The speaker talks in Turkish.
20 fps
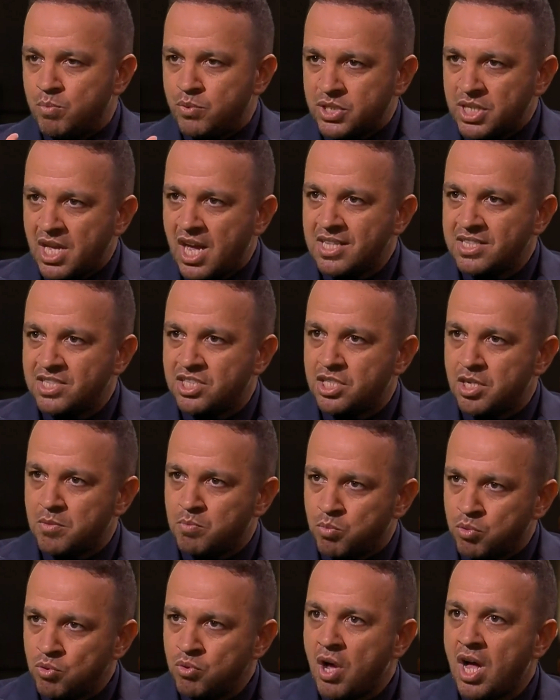
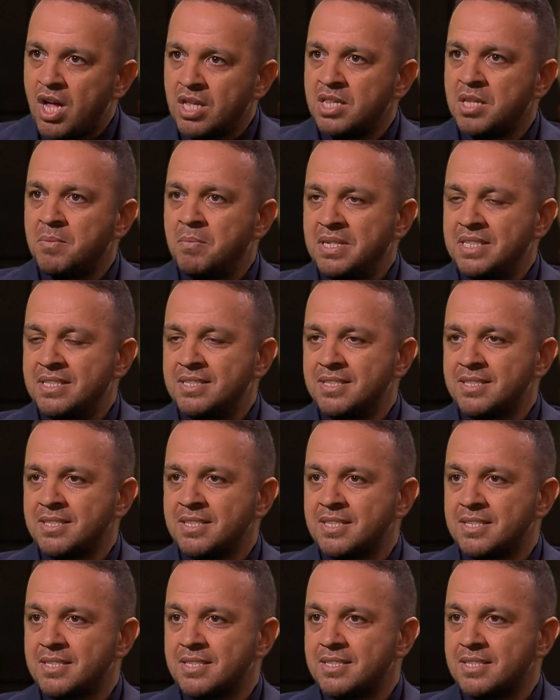sadece bunu
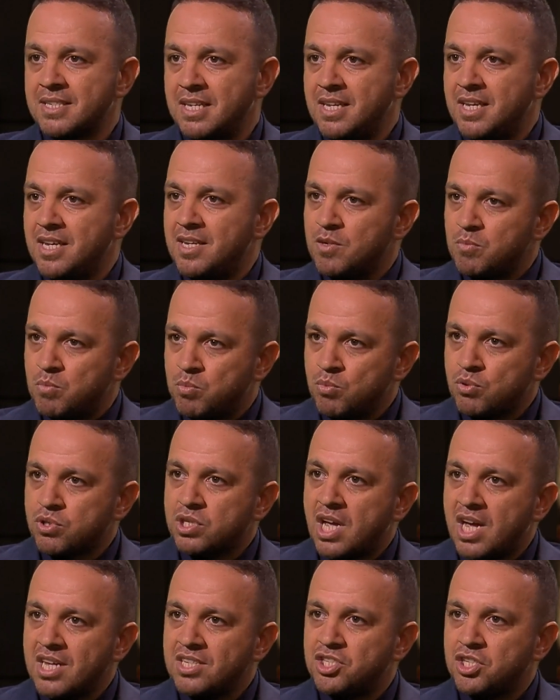anlamalısınız bu
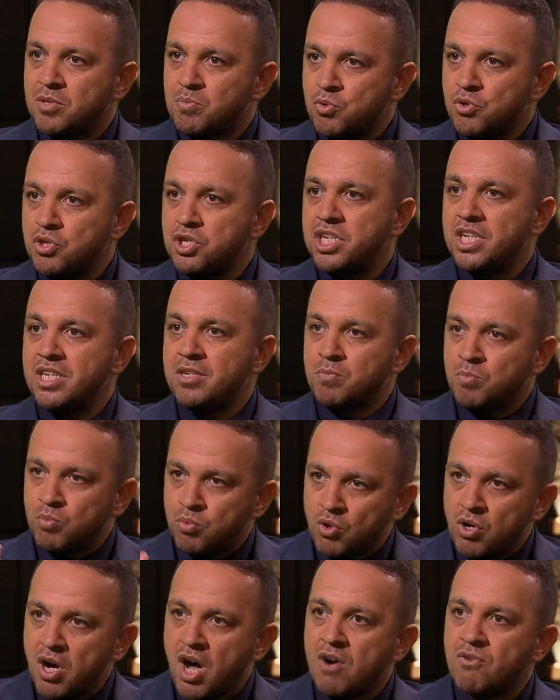sadece bu şiir
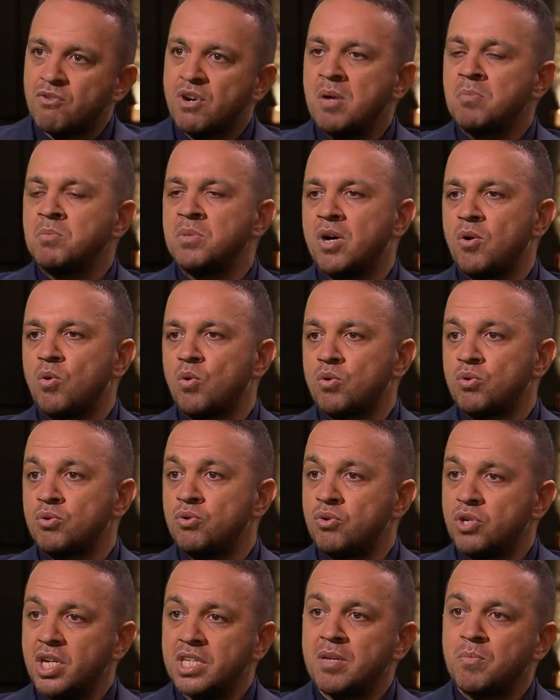bu kavramla
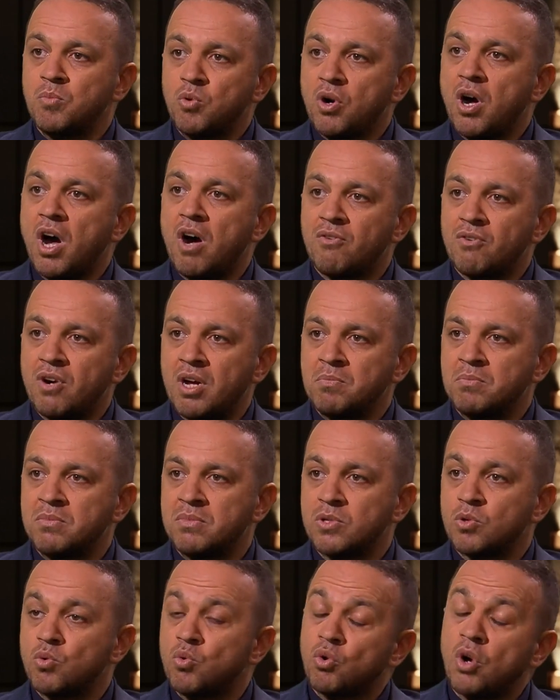okunur ya da bu kavram
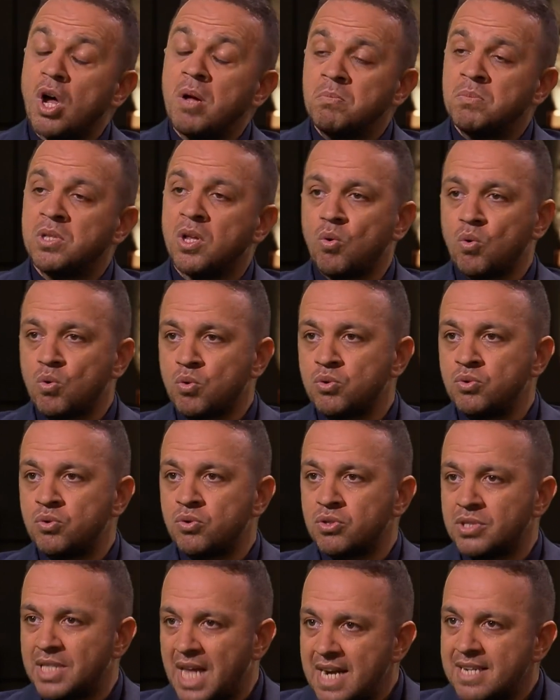kuramla
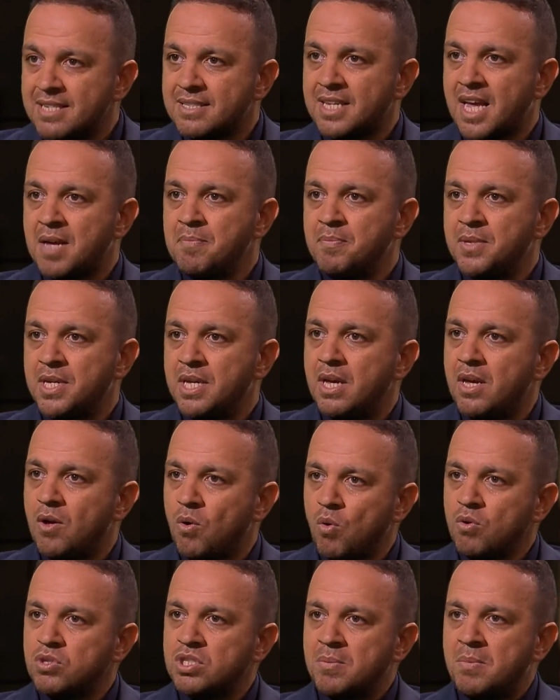okunur dersem
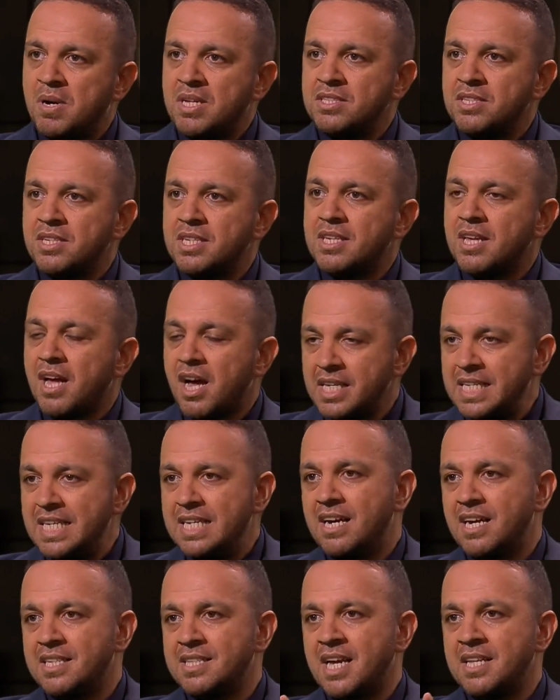o zaman
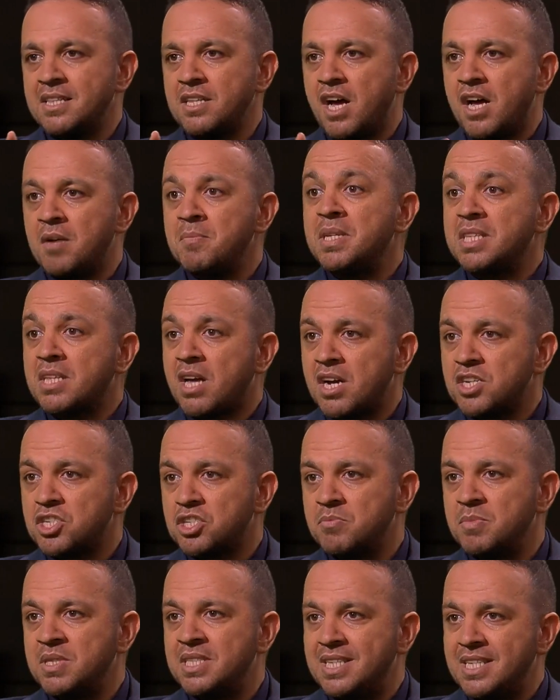hakikaten Ahmet
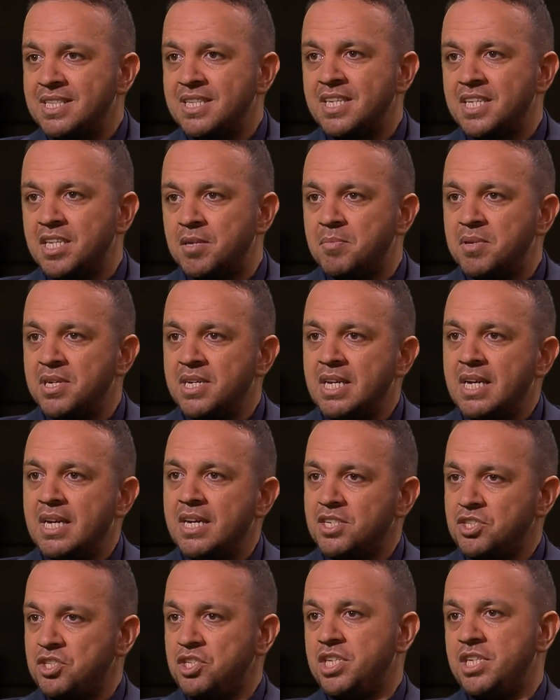Haşim'in dediği gibi
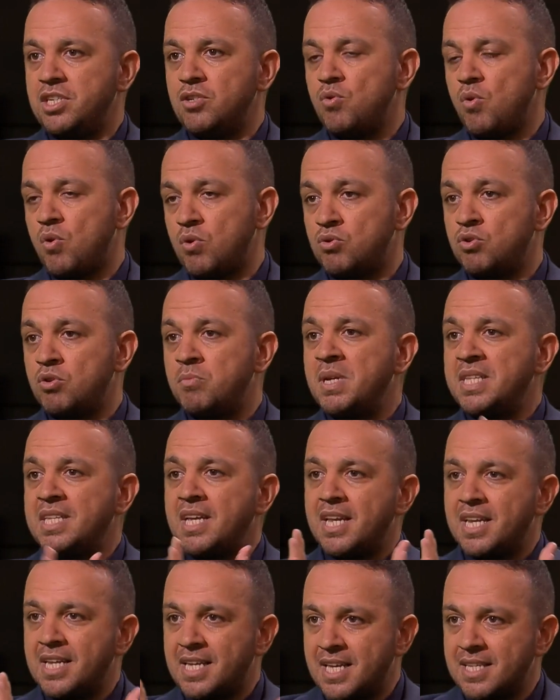şiiri öldürme
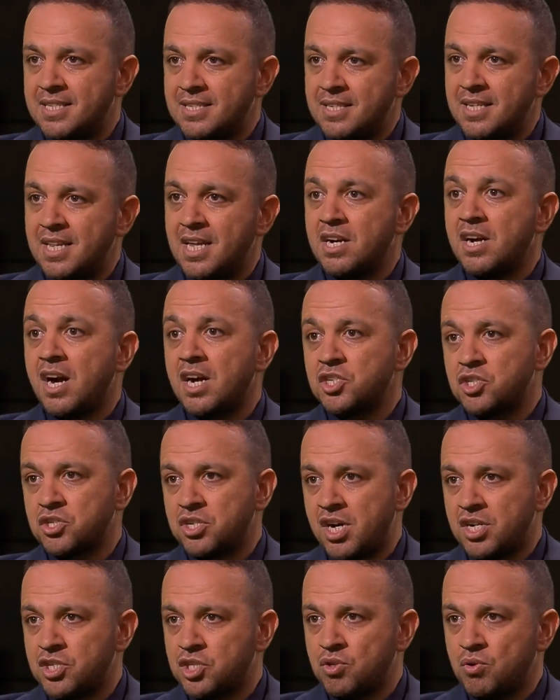tehlikesiyle karşı
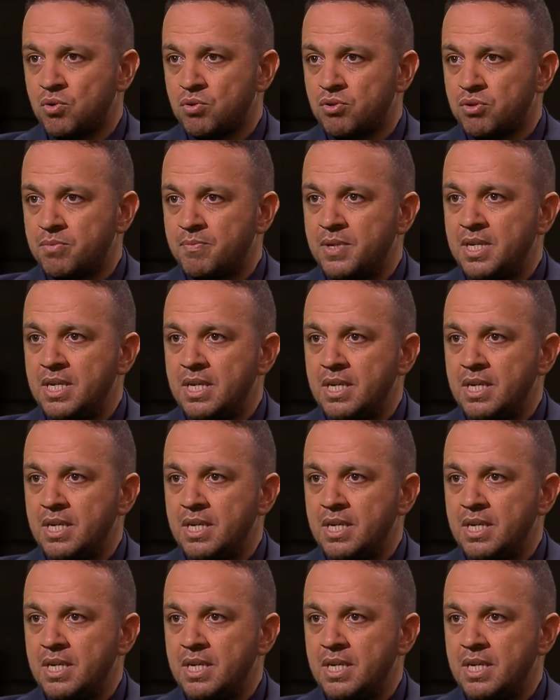karşıya olurum.